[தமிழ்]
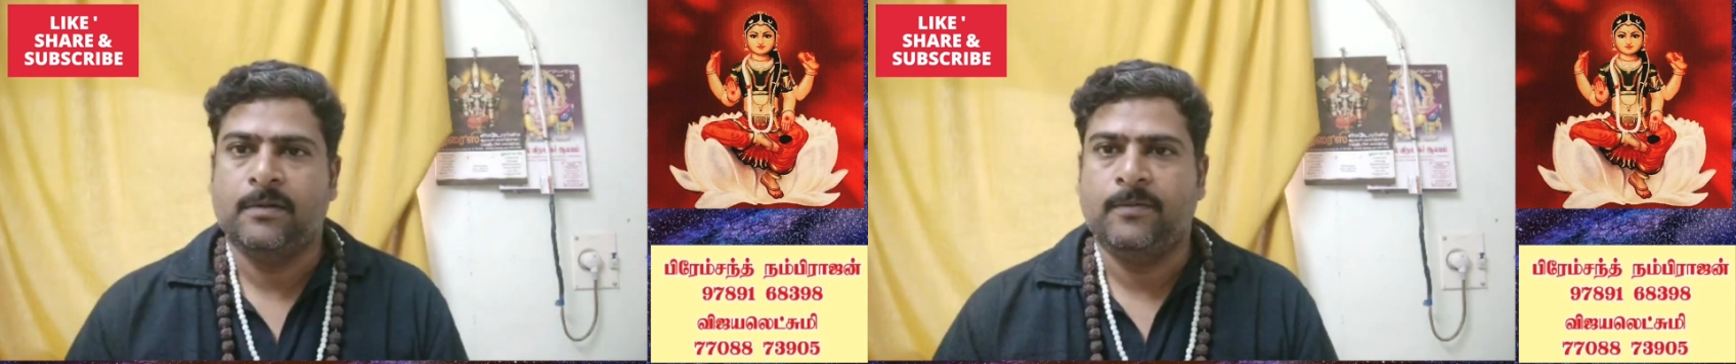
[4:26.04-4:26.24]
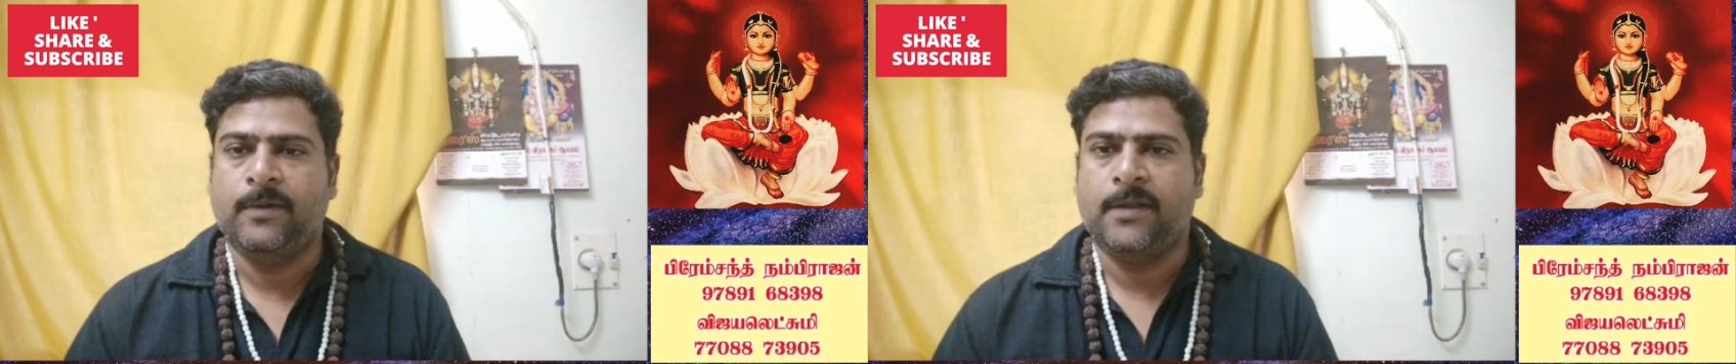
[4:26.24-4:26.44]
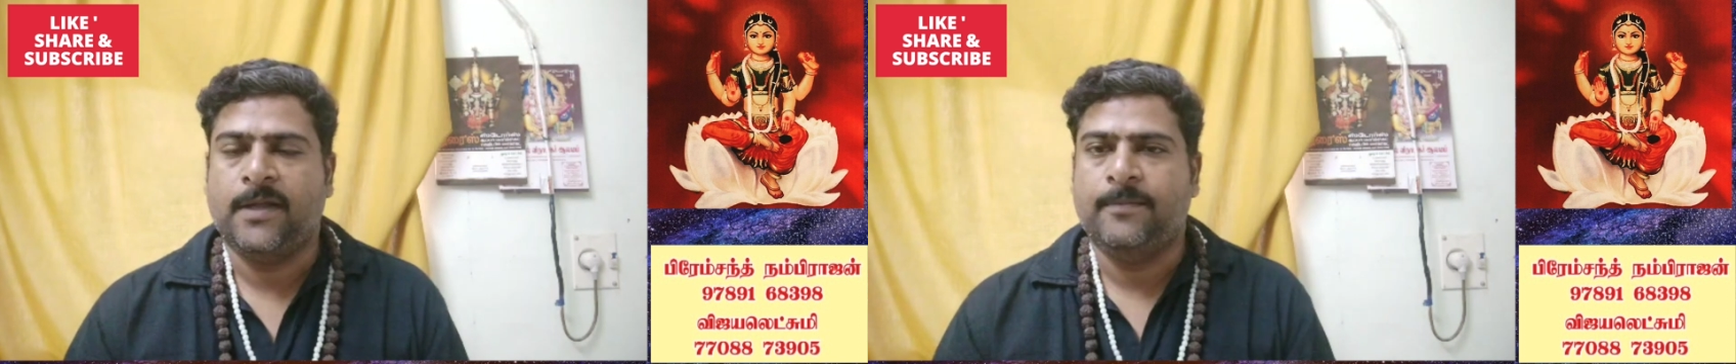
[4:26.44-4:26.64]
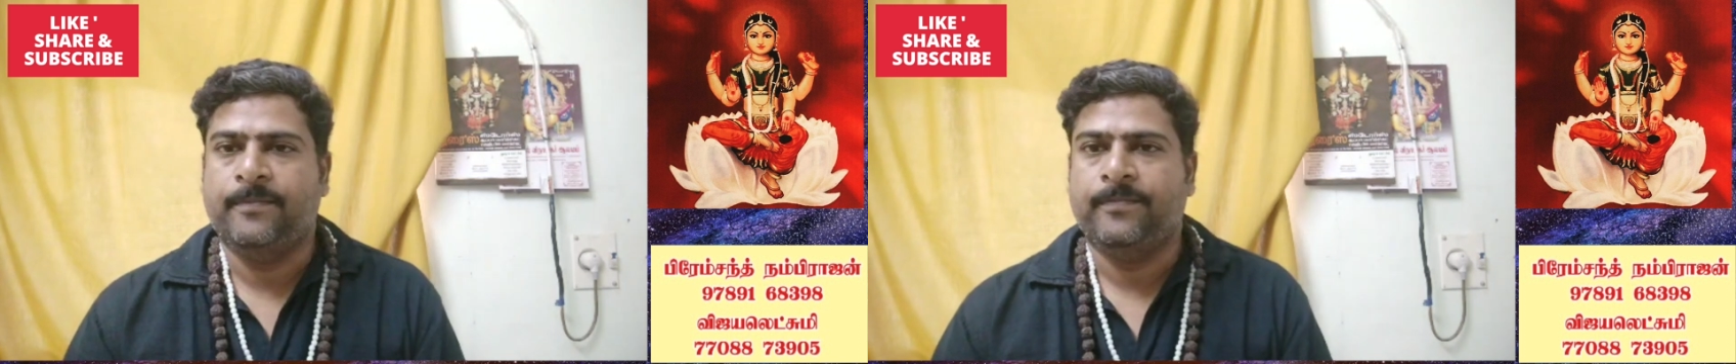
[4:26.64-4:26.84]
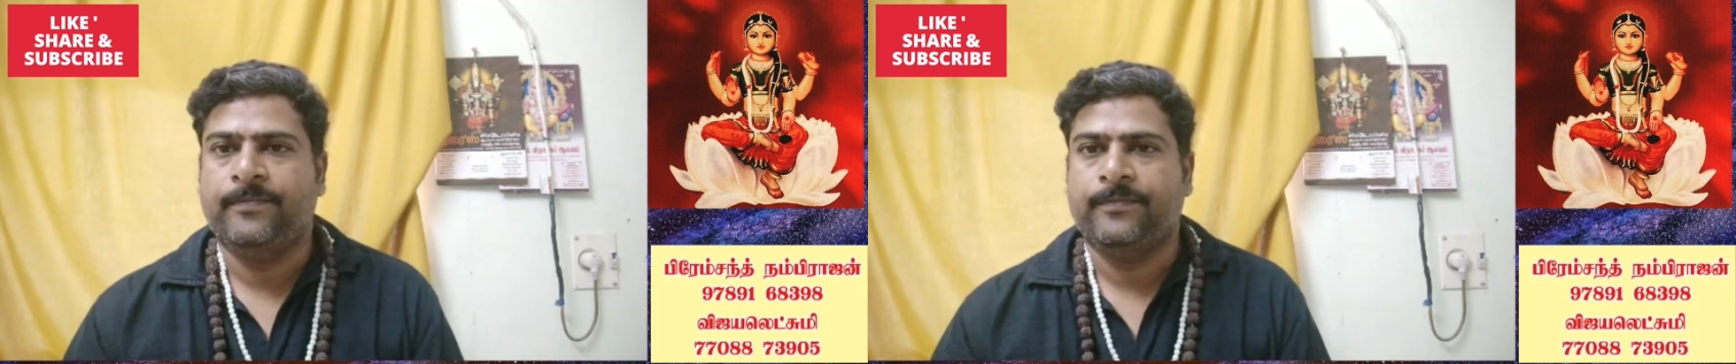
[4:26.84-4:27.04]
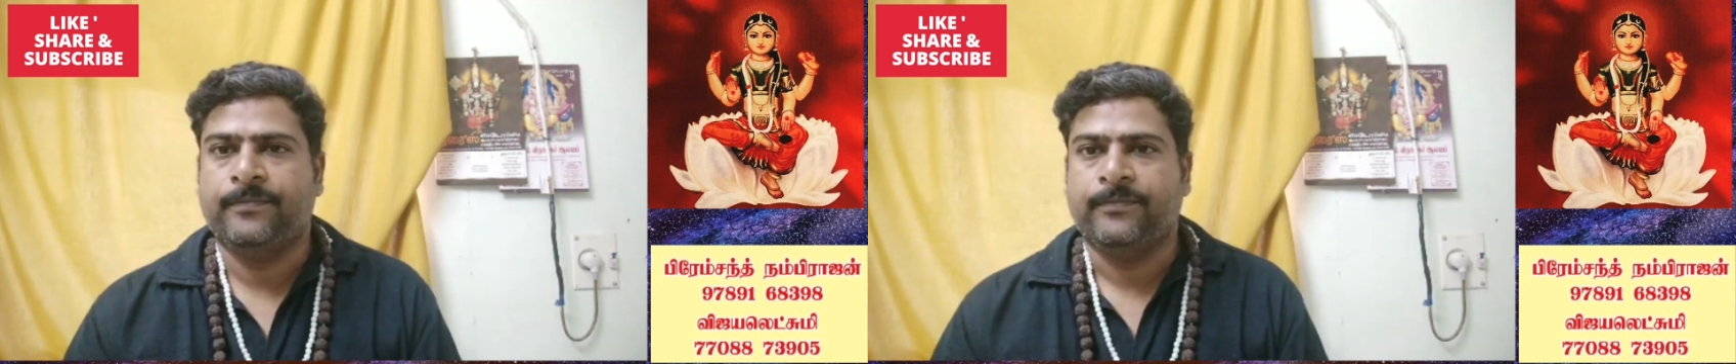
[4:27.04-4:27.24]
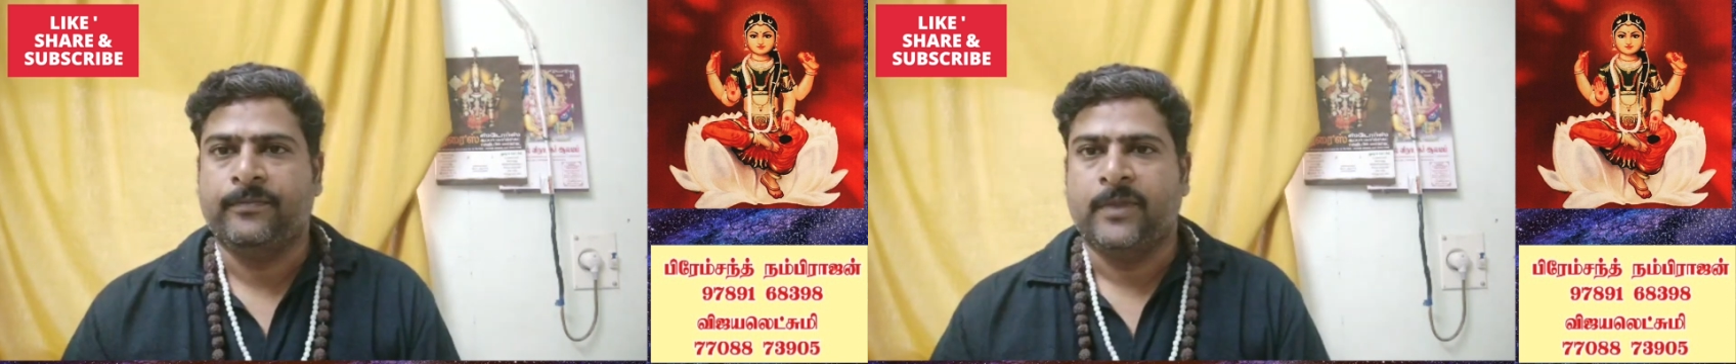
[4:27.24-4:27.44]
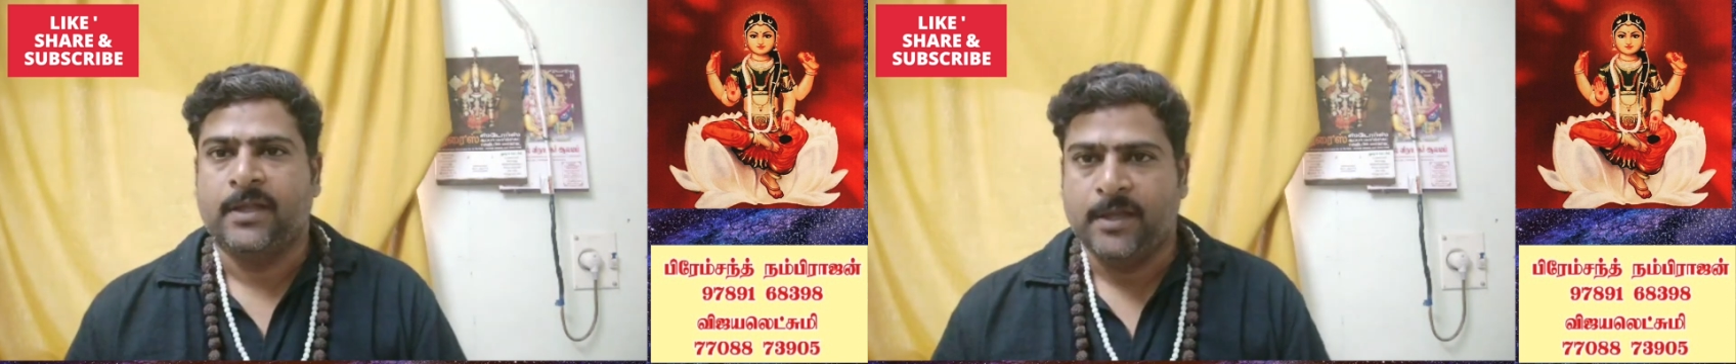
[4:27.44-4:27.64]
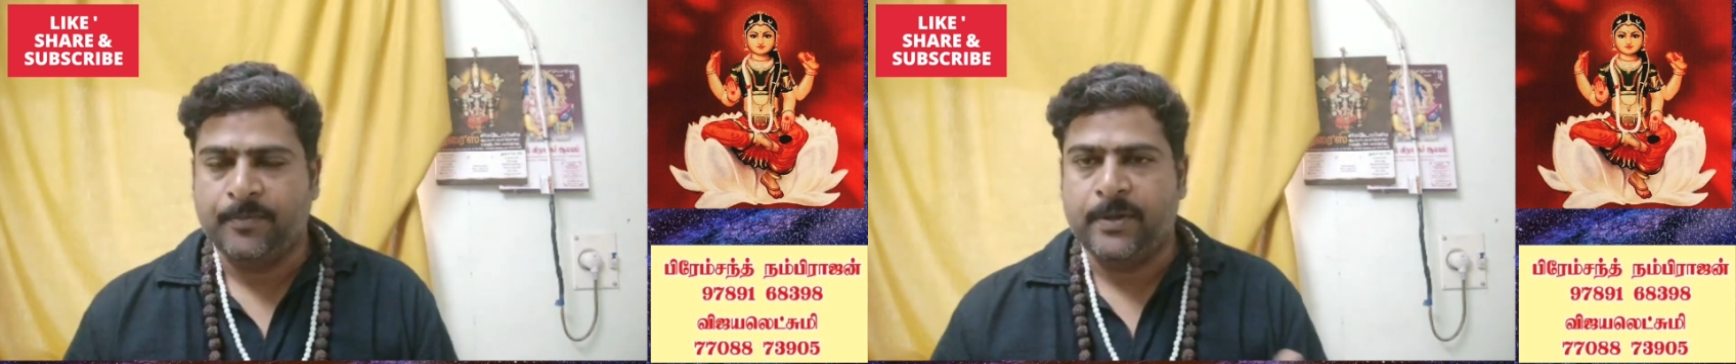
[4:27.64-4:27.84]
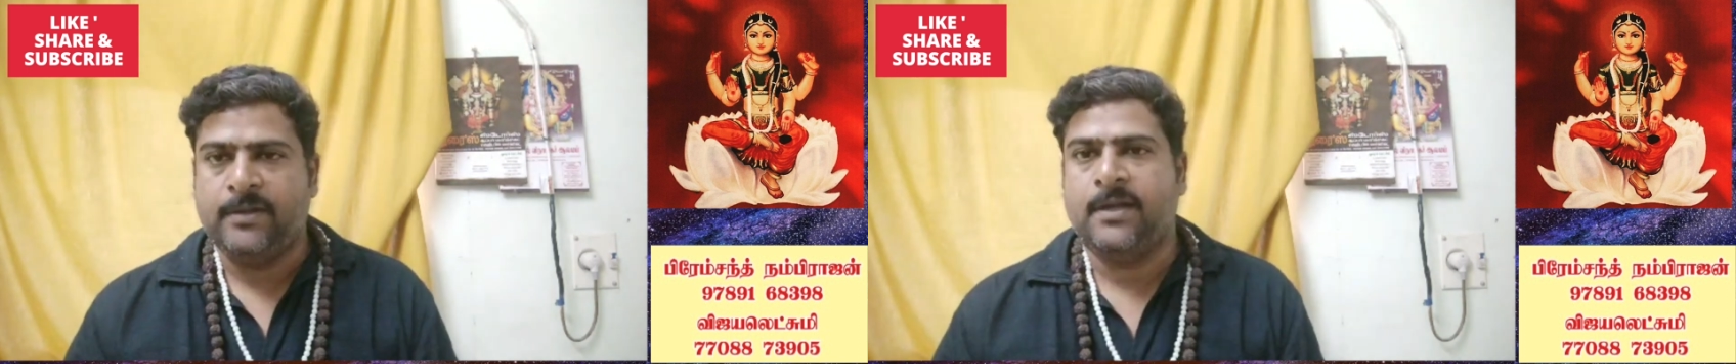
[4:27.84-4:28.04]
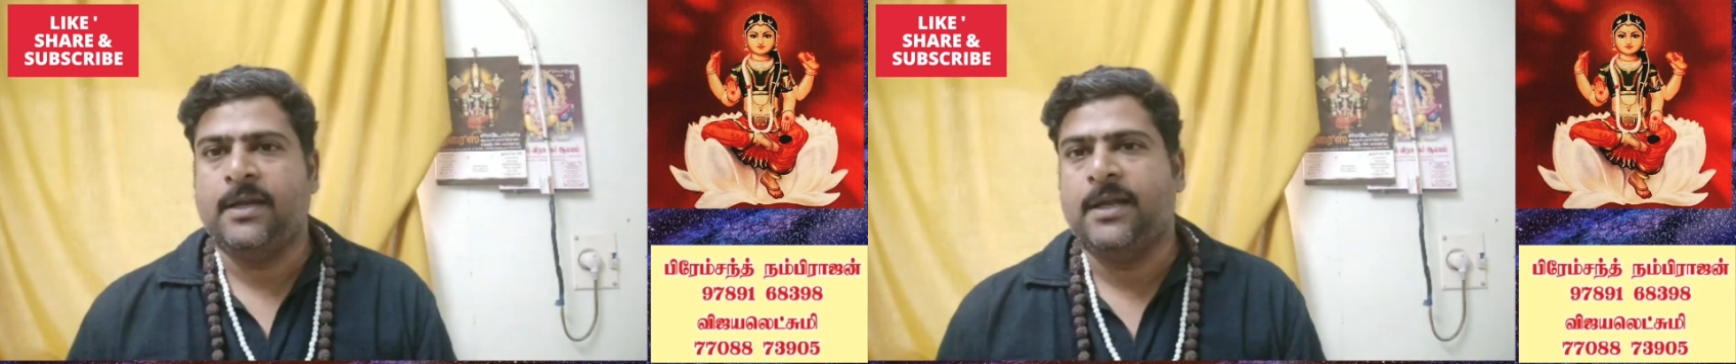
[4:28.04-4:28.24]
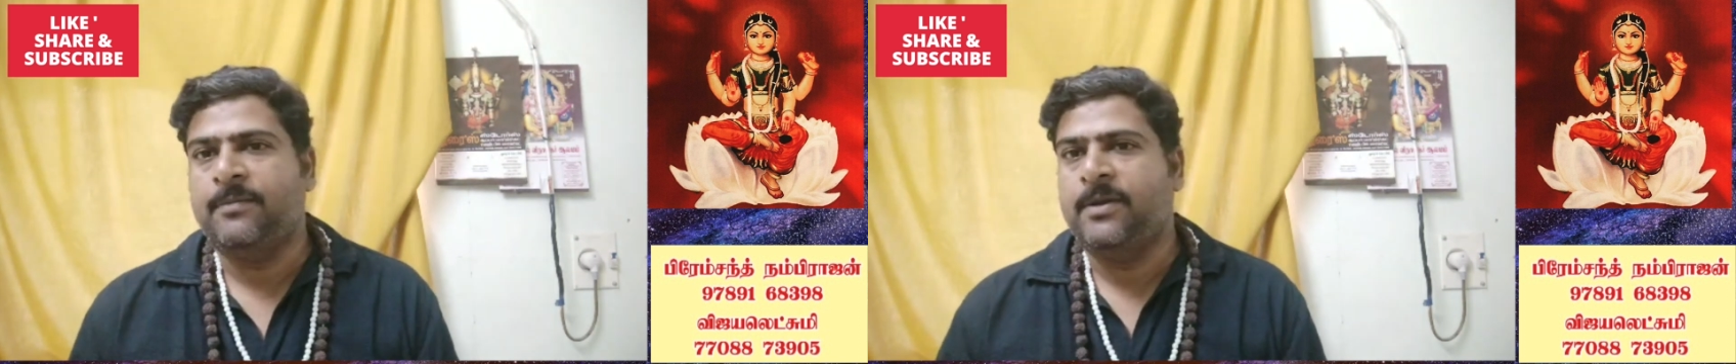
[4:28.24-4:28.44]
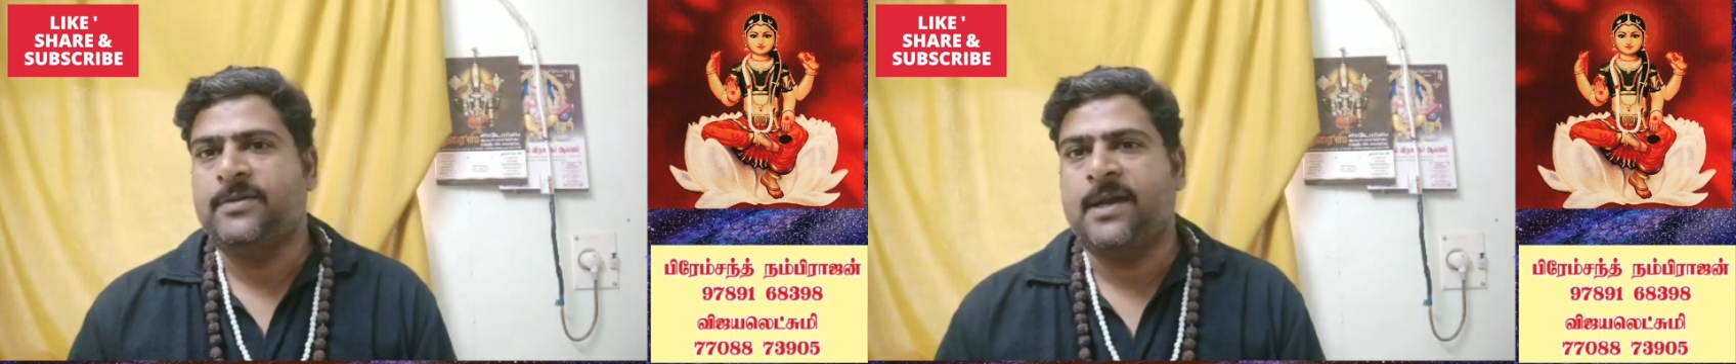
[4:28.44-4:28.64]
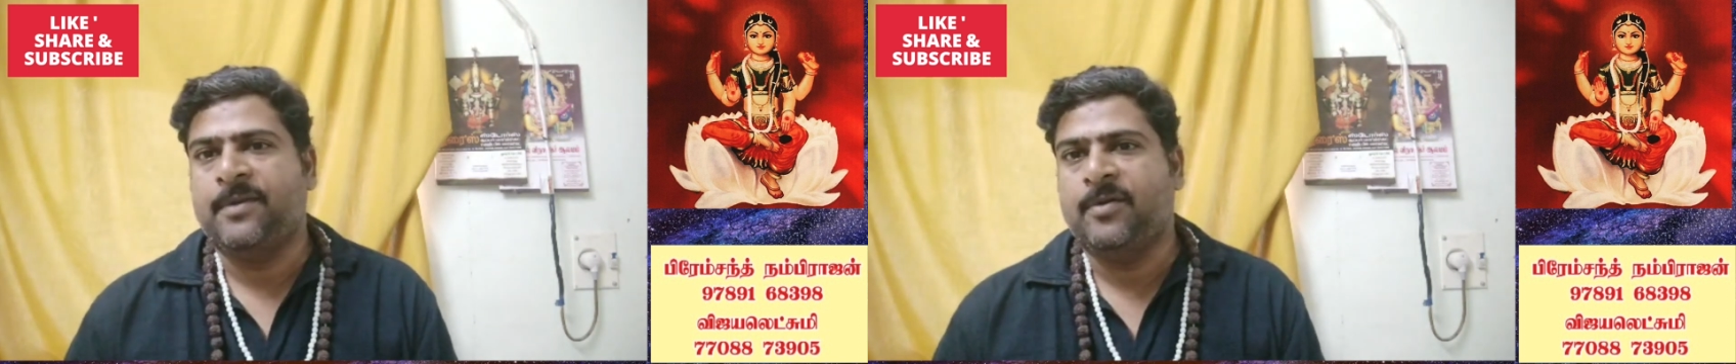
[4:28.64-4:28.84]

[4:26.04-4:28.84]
இவ்வளவுதான் இப்படித்தான் நிறைய பேர் சாமி